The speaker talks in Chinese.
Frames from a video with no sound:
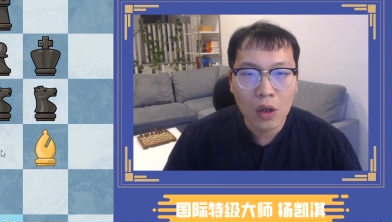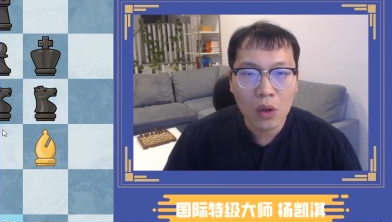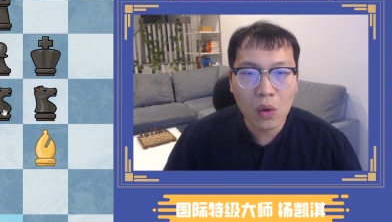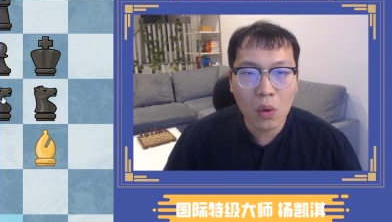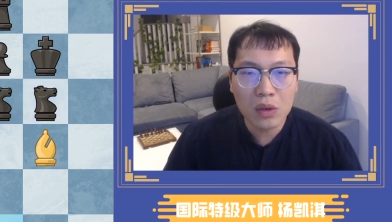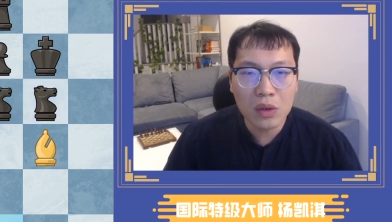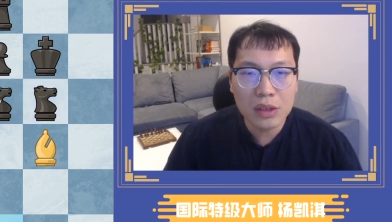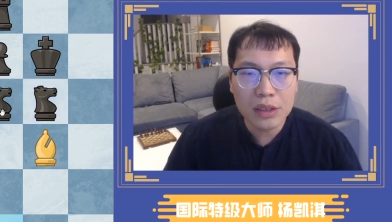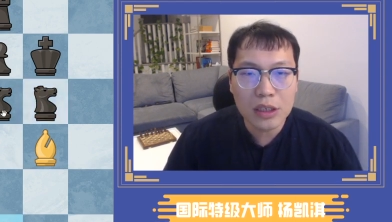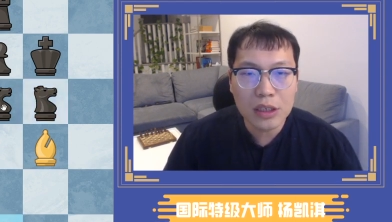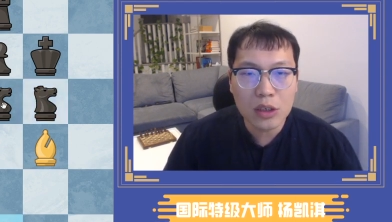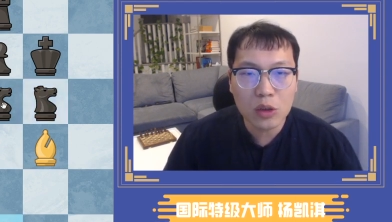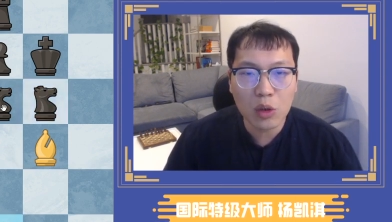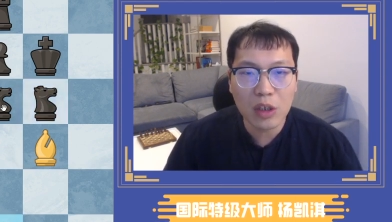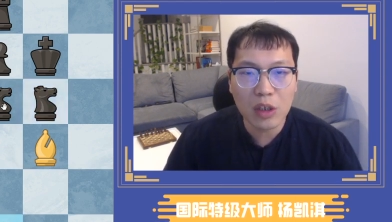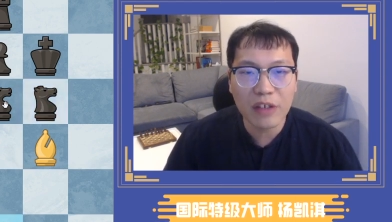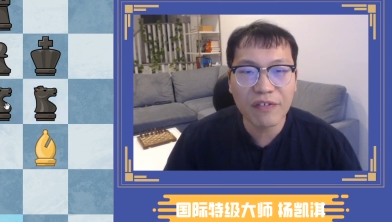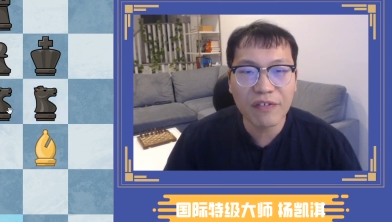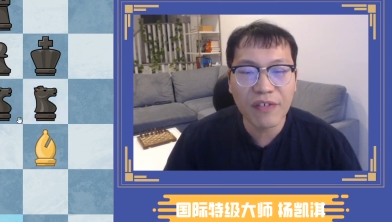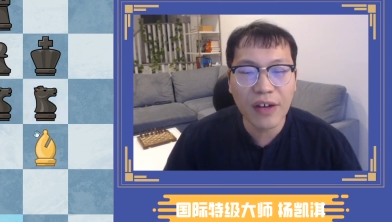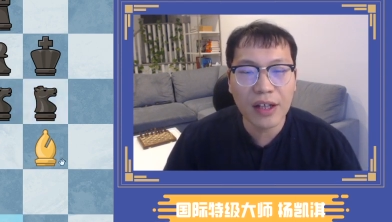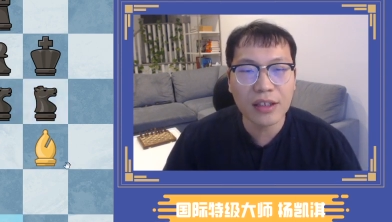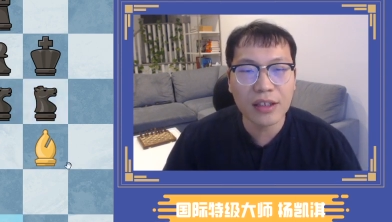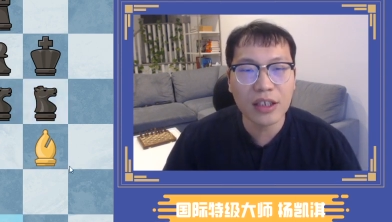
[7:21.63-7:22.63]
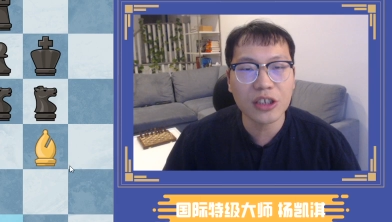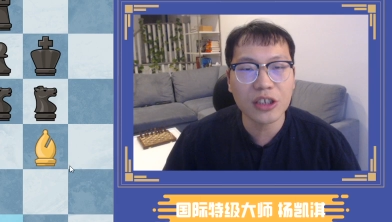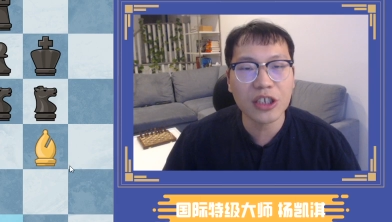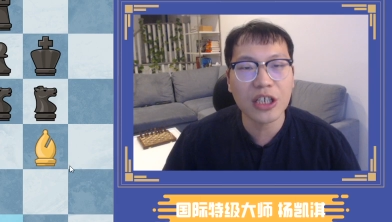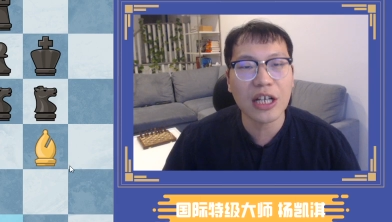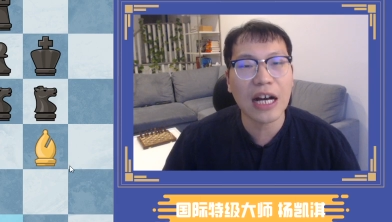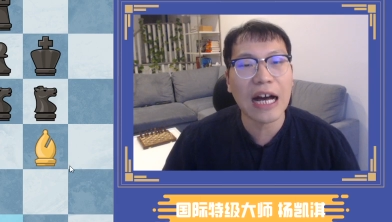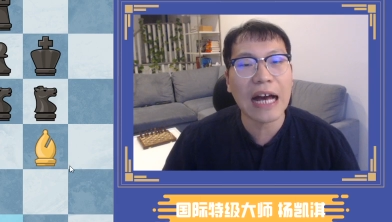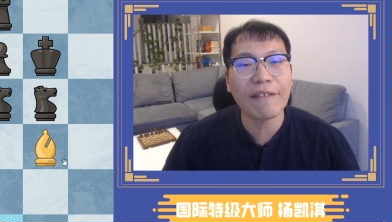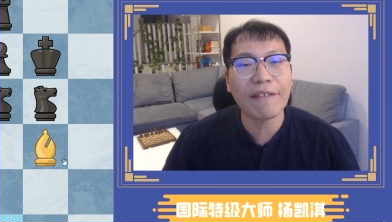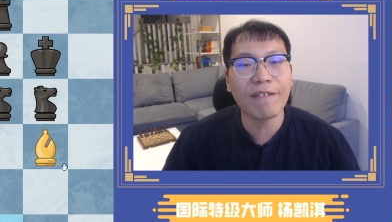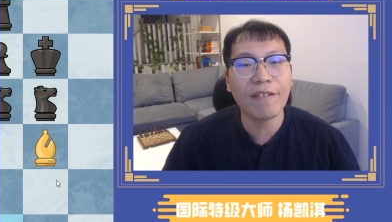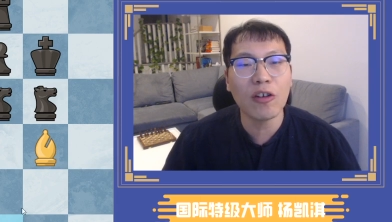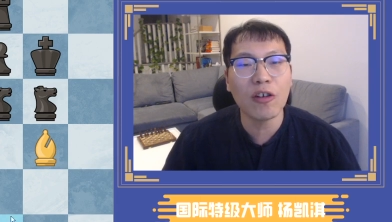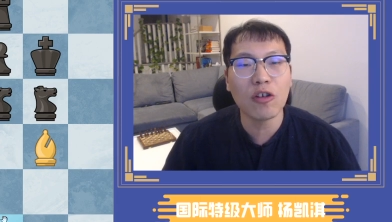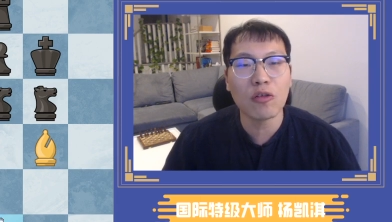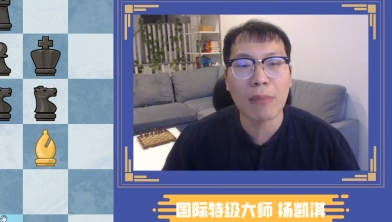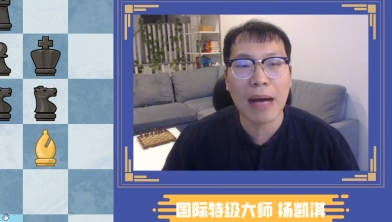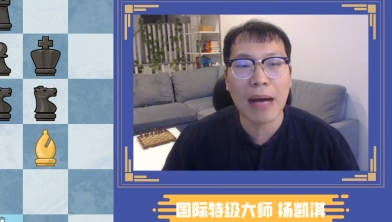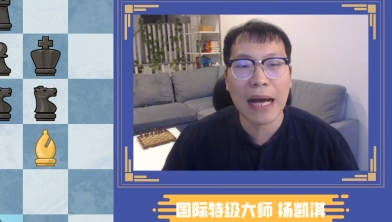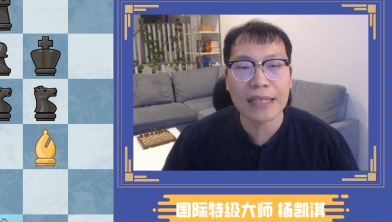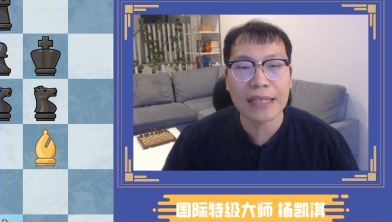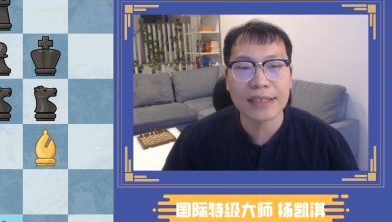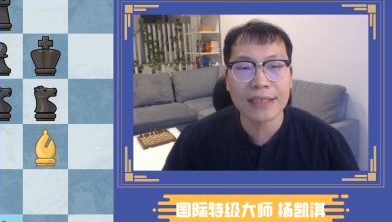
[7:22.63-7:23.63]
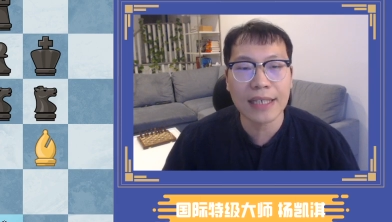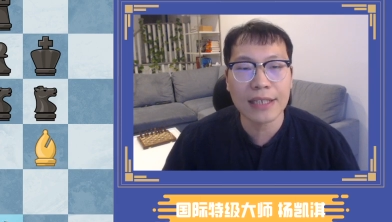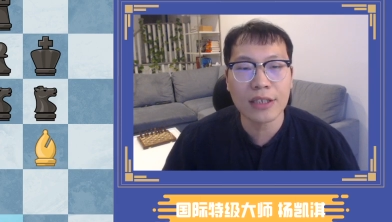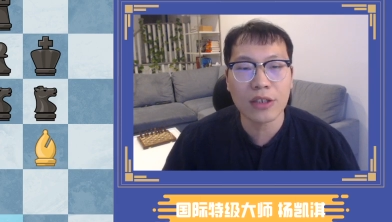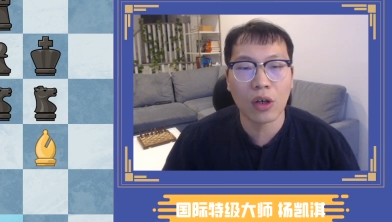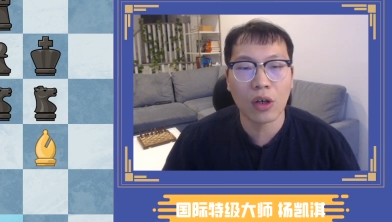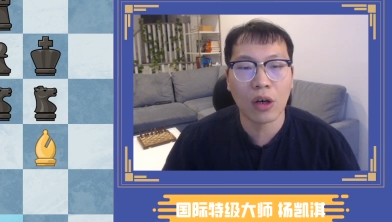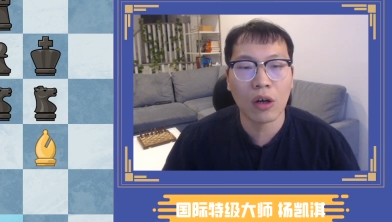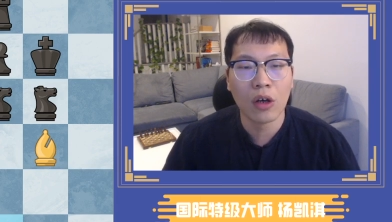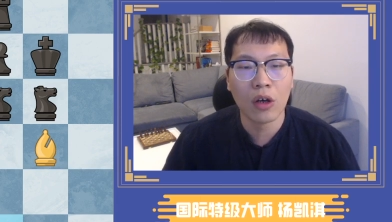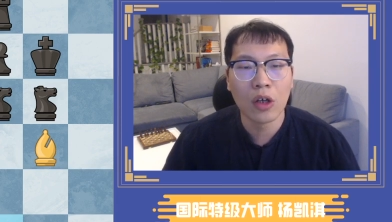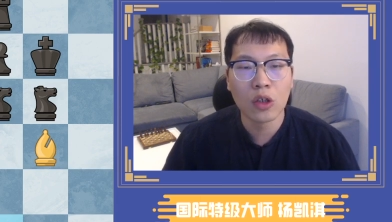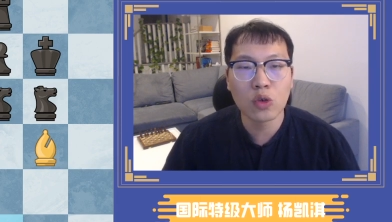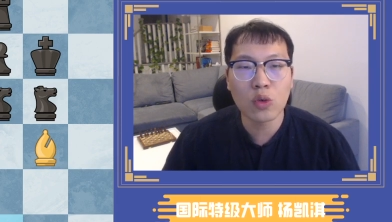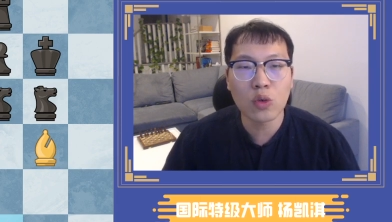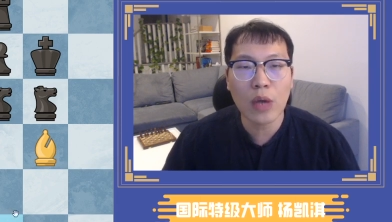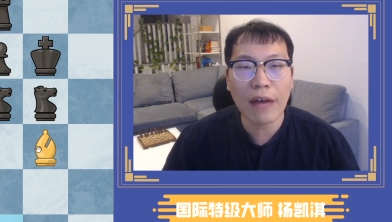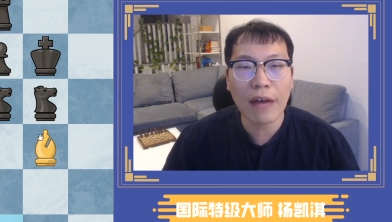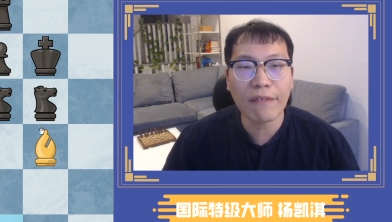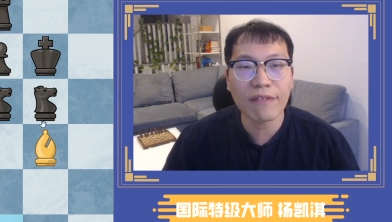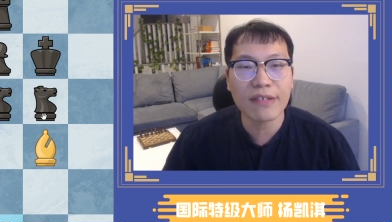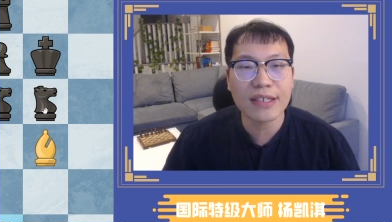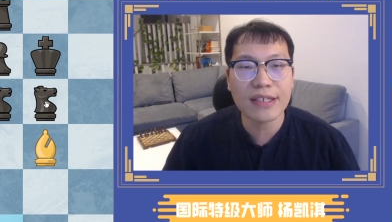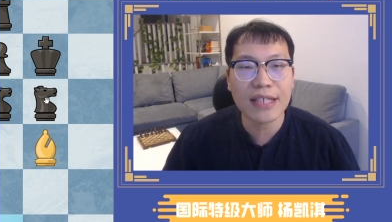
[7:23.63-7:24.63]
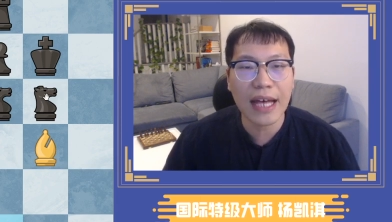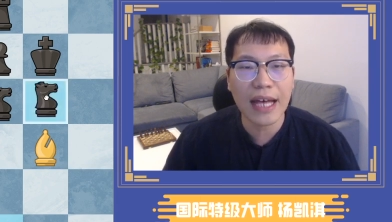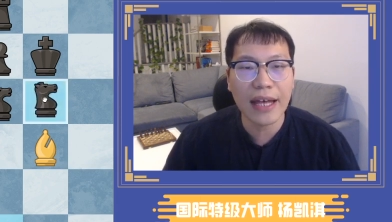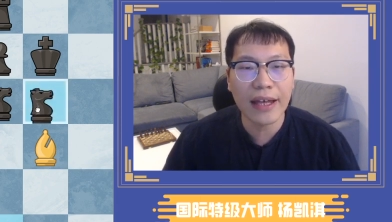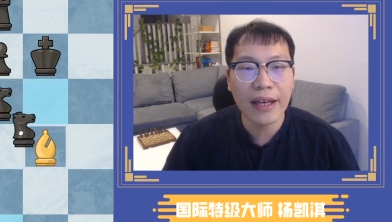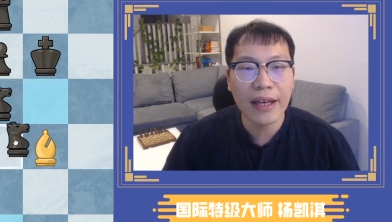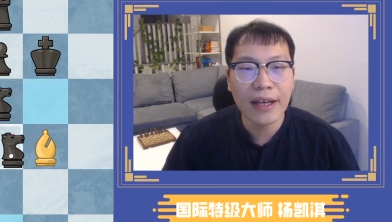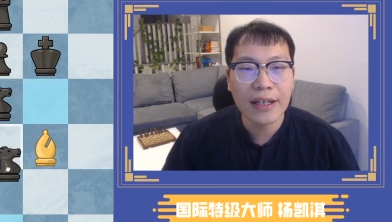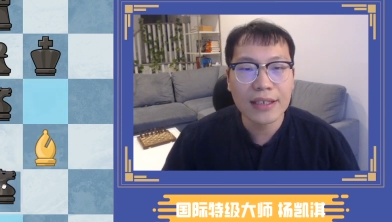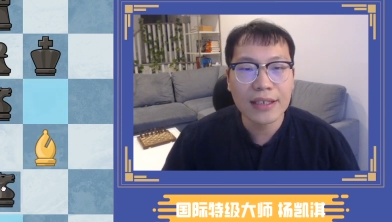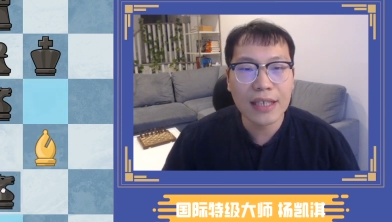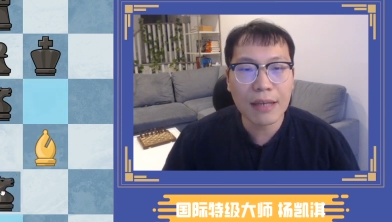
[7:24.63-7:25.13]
攻击对方的这个 f 六马，先走 g f 三，